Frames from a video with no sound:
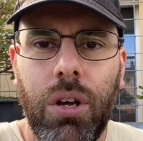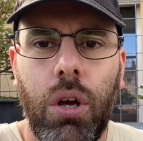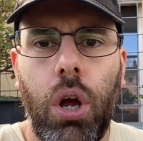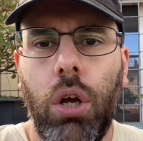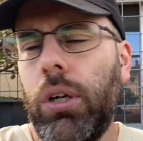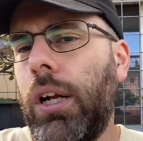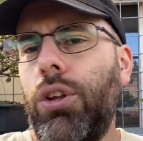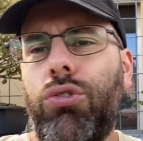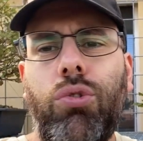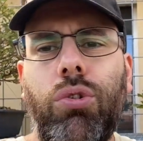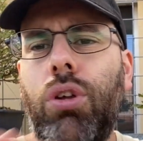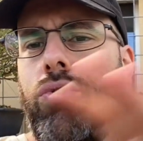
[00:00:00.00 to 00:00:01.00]
eh, non ha
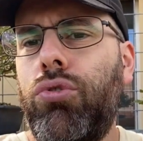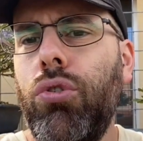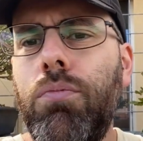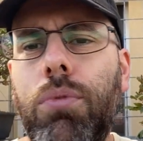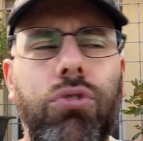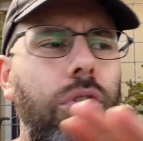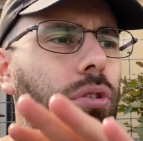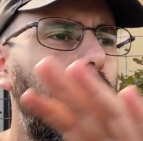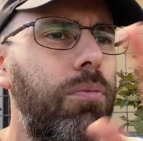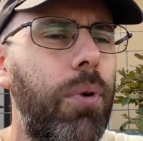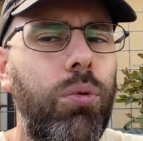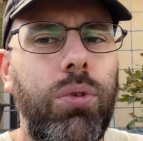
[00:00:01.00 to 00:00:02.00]
ness nessun bisogno
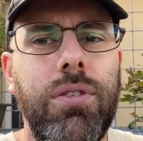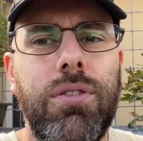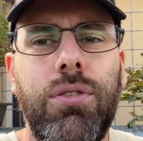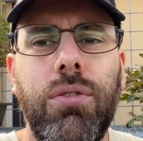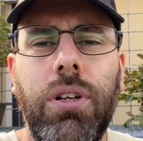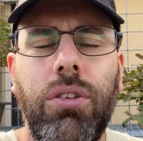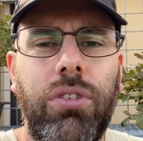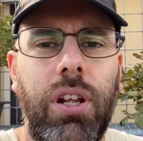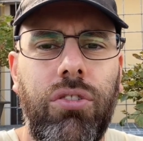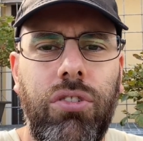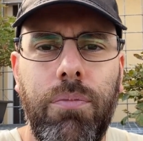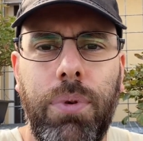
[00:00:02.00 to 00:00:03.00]
di manutenzione,
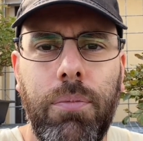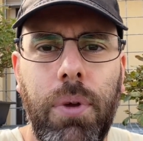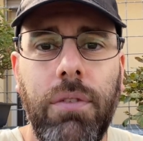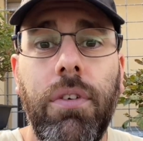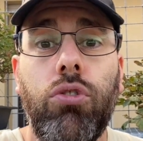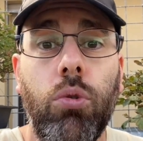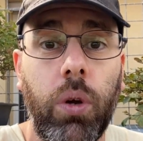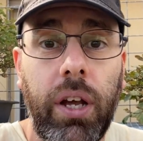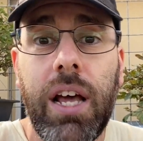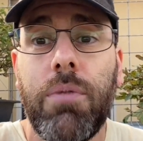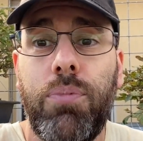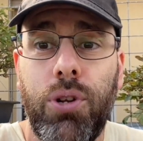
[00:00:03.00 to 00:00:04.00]
starà sempre bene, invece un
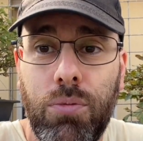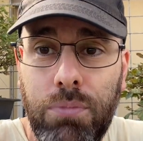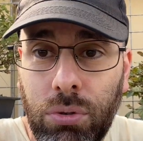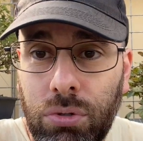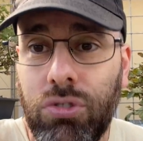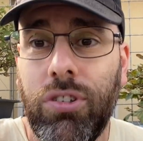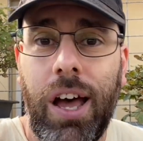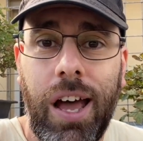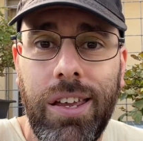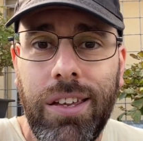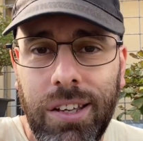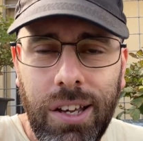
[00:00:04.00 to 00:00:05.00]
carpino
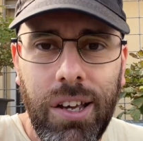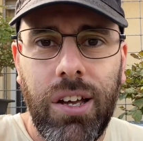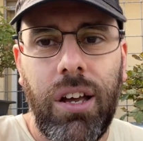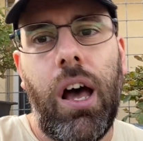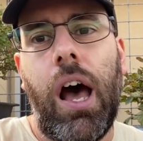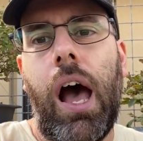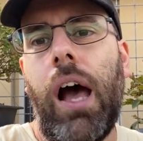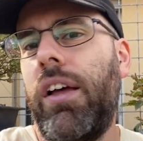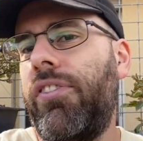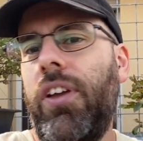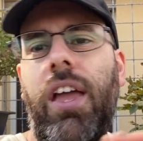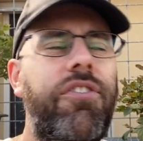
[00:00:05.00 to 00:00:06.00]
bonsai ah,
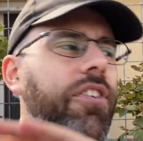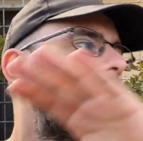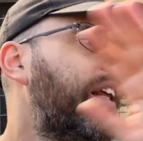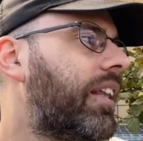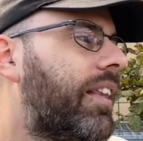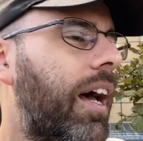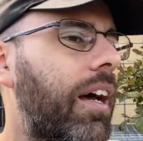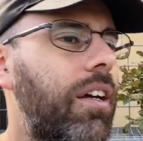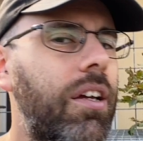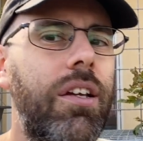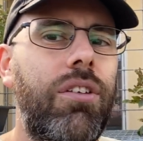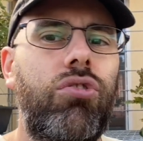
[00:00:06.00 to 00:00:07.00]
è, è finita,
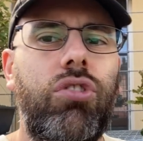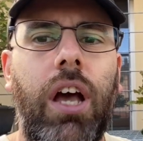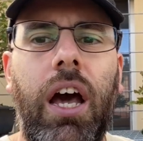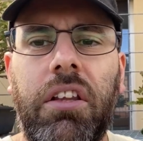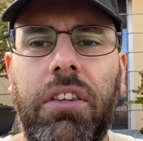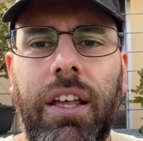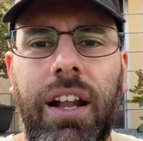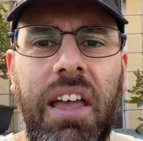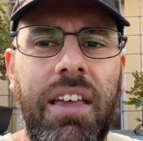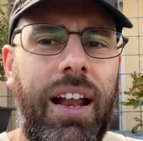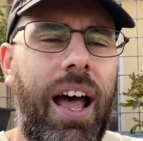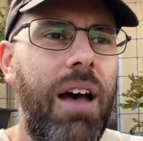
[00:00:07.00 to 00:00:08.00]
scarterà
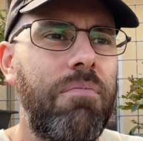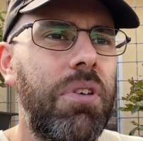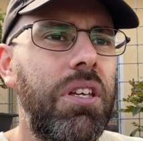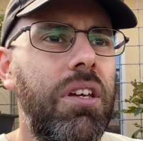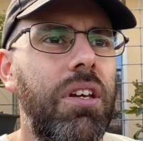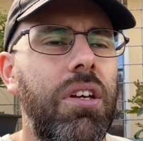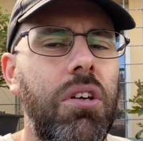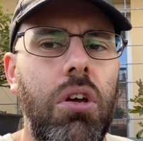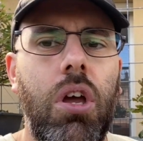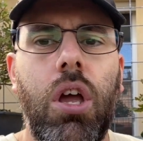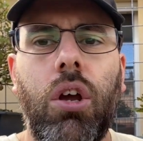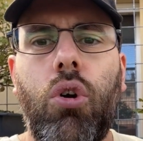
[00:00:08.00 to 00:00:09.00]
i rami,
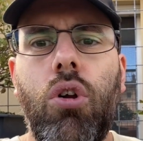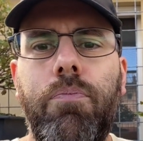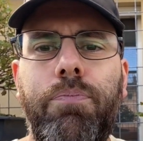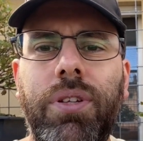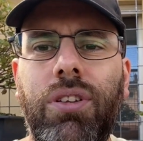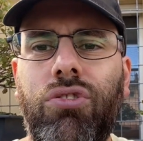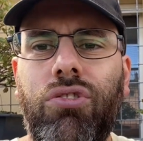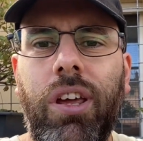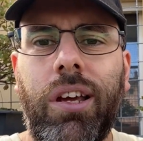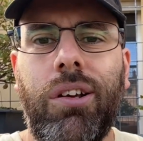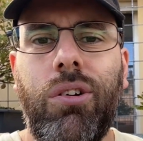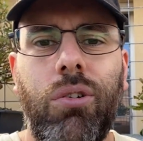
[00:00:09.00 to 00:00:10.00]
eh, colpi di
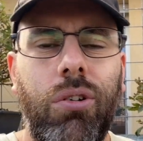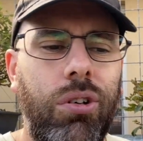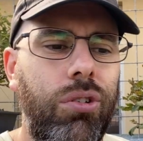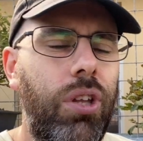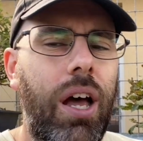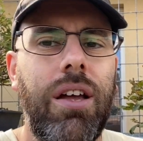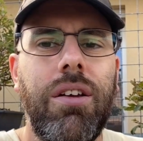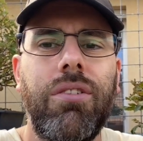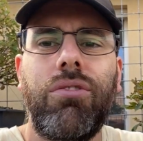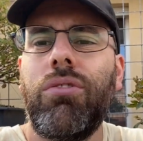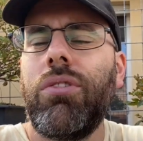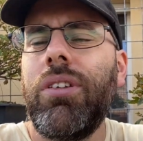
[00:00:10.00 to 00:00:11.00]
secco, eh, da,
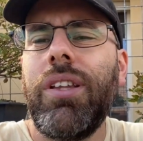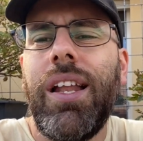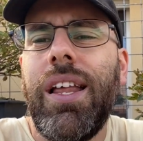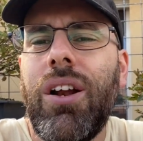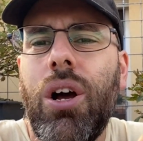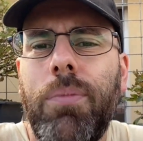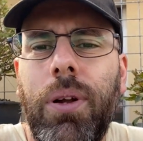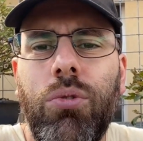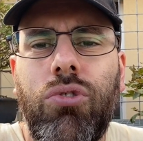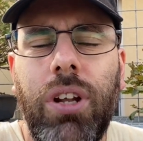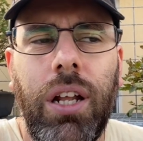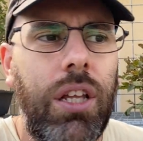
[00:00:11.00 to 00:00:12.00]
eh, cioè, delle robe
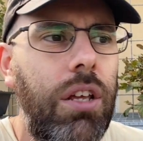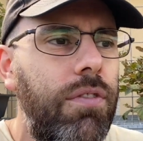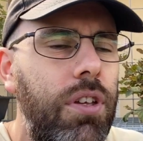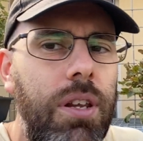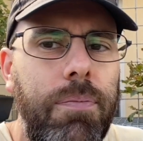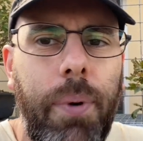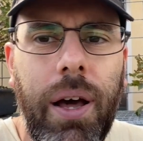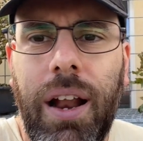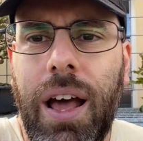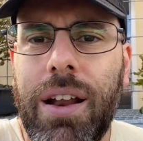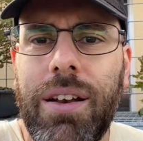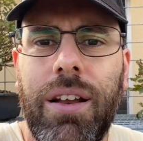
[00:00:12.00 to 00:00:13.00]
allucinate, devi
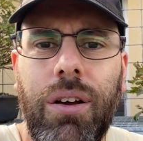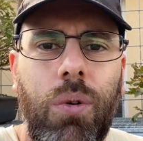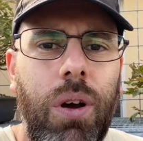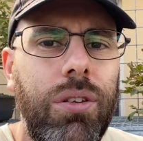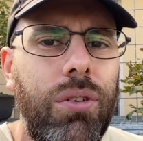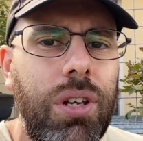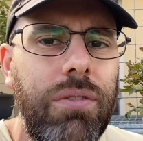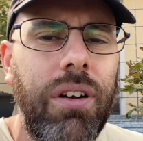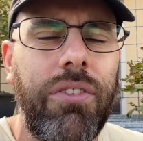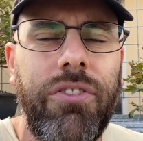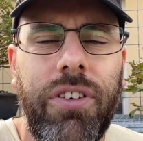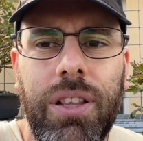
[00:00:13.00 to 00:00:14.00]
ripararla quando arriva
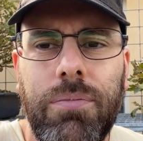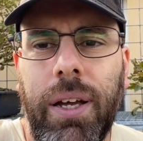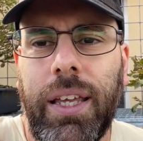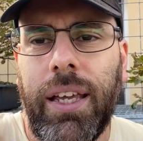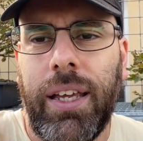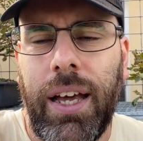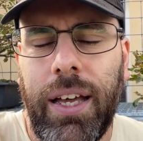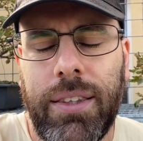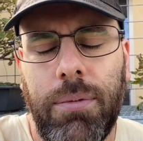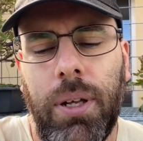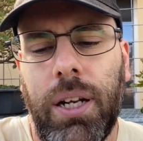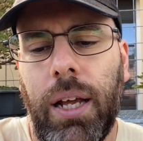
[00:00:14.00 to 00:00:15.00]
il freddo, ma che
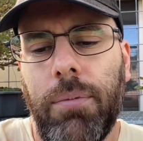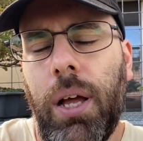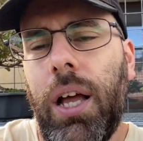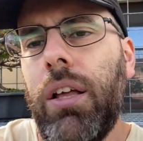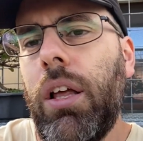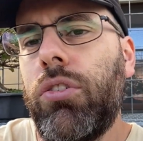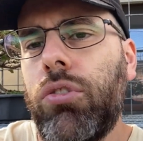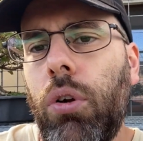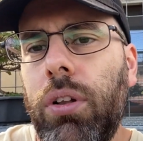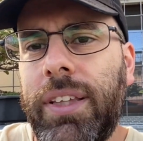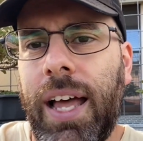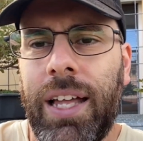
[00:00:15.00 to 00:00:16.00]
cazzo, ma raga, ma eh,
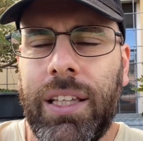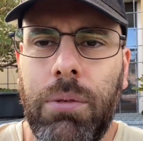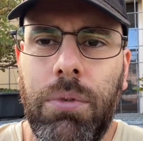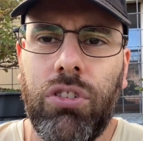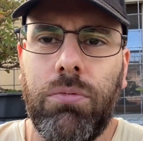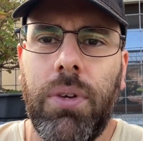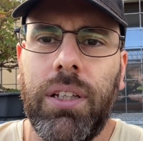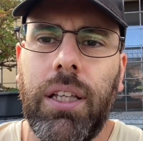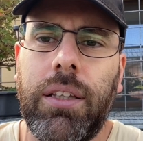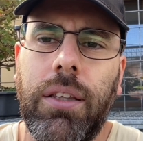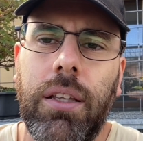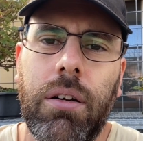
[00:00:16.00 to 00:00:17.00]
ascoltatemi,
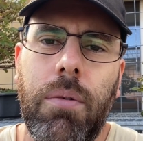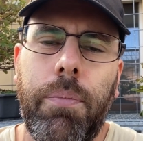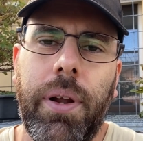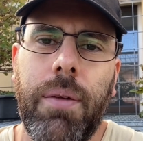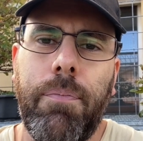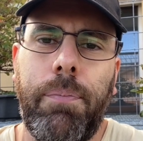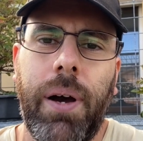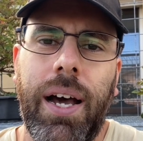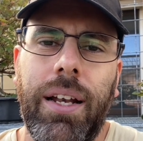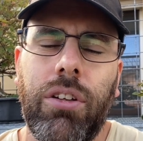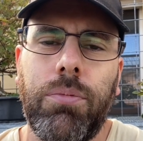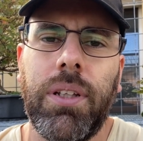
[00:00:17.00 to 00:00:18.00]
smettete di rompere le
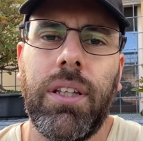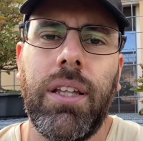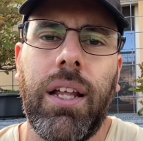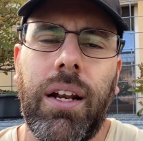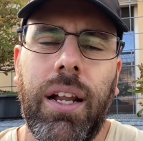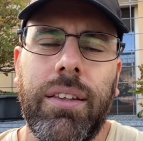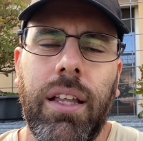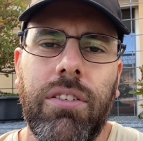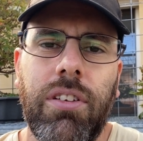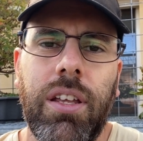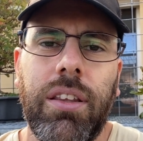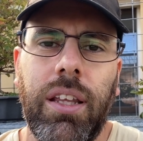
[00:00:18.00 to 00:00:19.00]
palle, smettete di dar retta a
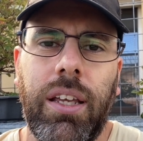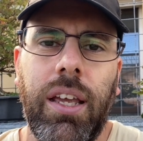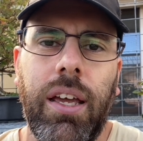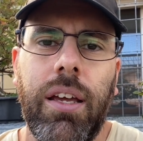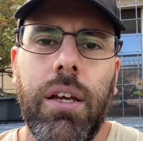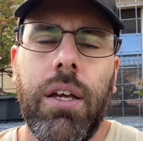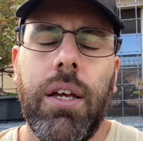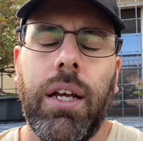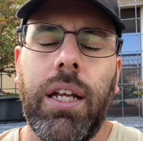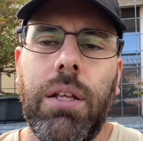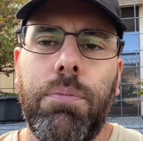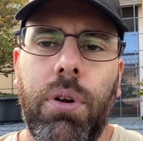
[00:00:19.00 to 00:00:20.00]
gente che,
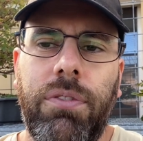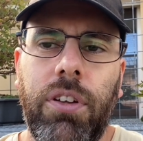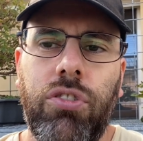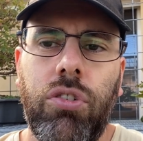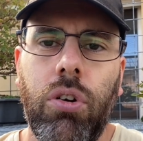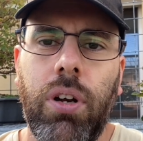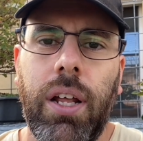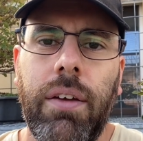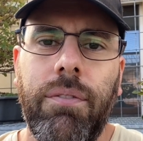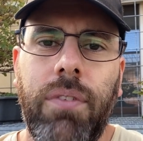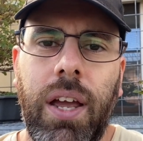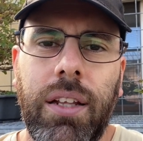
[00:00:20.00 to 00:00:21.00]
che di professione
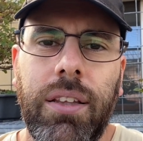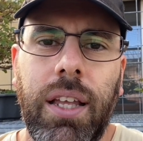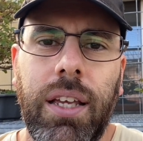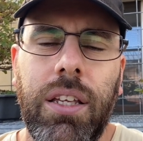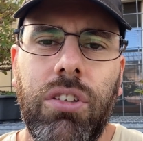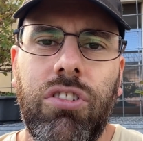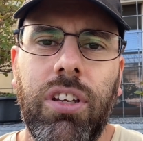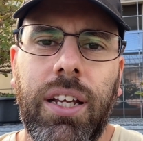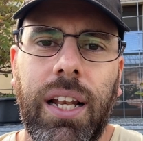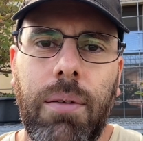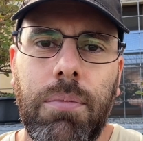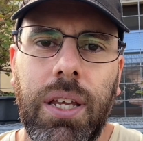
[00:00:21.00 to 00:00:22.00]
vende i
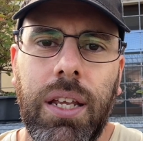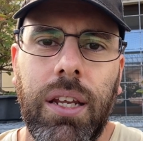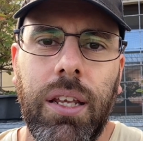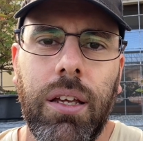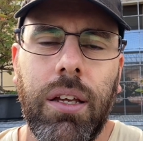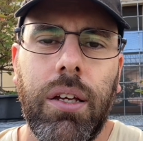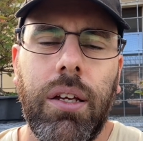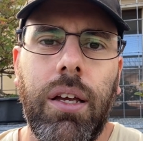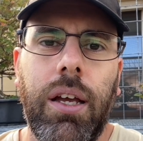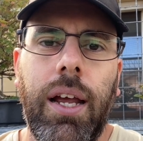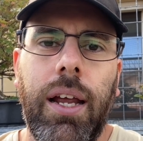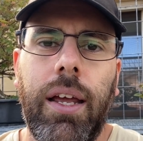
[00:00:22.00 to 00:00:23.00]
ciclamini
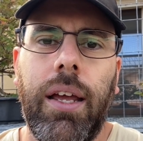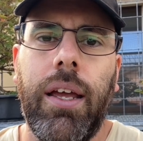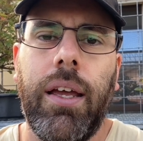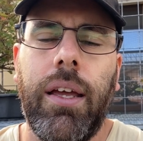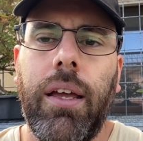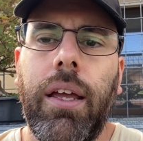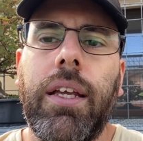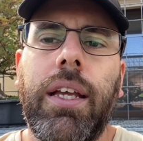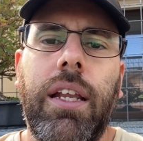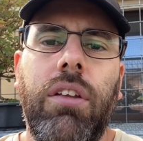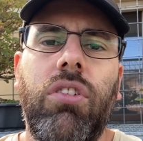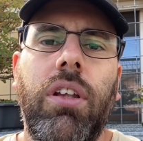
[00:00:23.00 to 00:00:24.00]
eh, e i
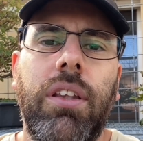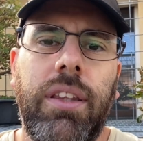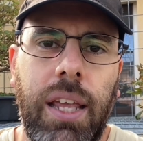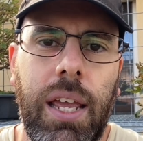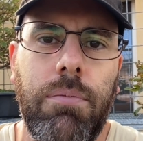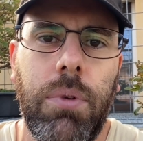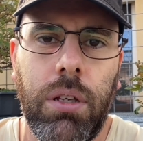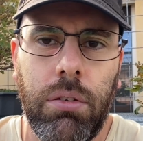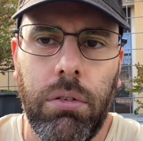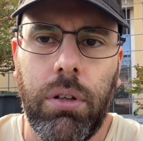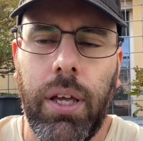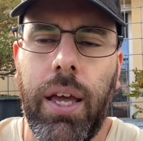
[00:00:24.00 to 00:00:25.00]
crisantemi,
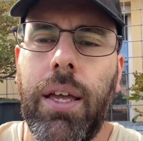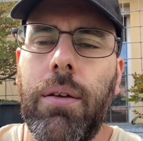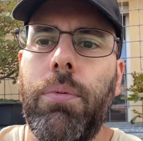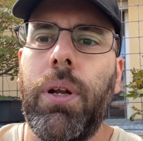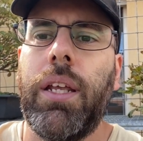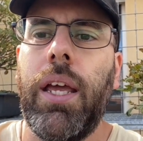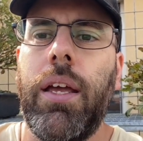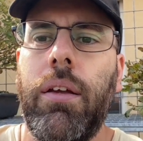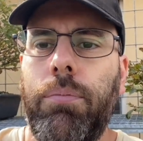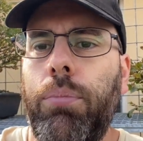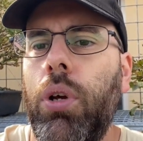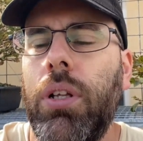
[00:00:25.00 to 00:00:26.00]
ok?
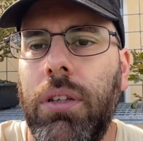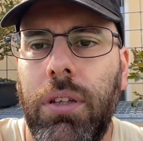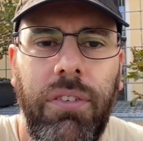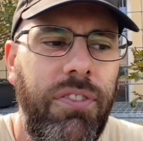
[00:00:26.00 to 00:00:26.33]
Perché poi di